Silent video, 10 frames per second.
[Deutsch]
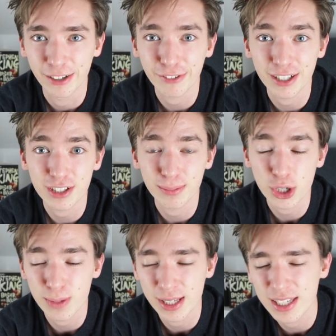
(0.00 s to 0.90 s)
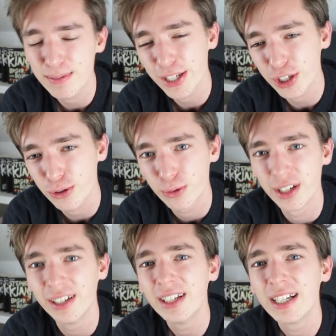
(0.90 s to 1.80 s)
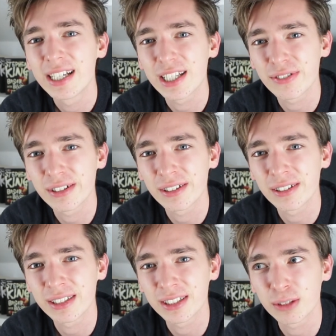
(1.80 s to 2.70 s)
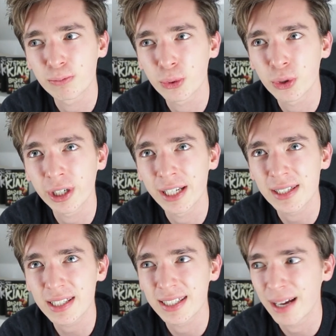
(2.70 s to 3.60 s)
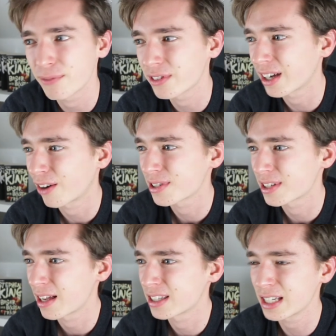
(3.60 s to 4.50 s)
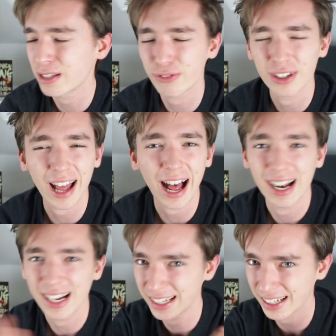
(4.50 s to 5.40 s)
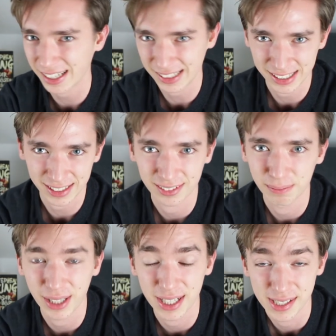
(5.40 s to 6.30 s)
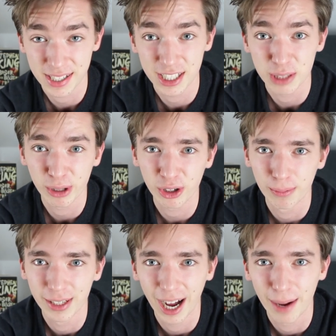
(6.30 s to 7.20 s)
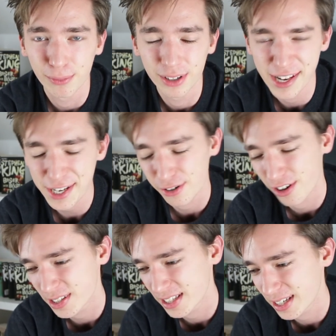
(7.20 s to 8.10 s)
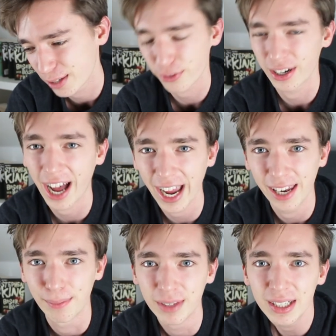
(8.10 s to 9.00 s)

Ich fand es zum Beispiel ziemlich cool, dass wir dieses Buch insgesamt aus der Sicht von allen Charakteren präsentiert bekommen haben und nicht nur aus der Sicht von einem.